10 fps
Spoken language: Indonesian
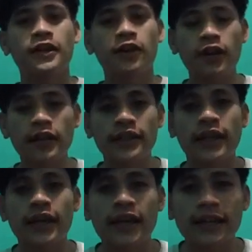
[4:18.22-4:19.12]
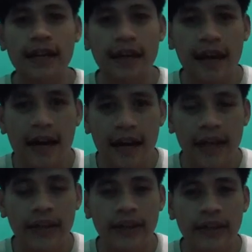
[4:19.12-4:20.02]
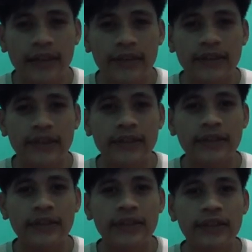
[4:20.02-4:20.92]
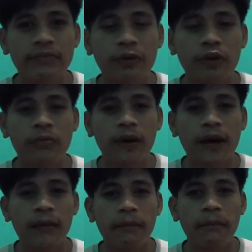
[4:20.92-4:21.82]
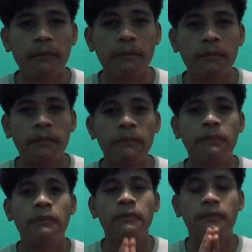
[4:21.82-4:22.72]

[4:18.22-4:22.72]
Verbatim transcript: ya udah sekian dari saya dari saya mohon maaf Kang jadi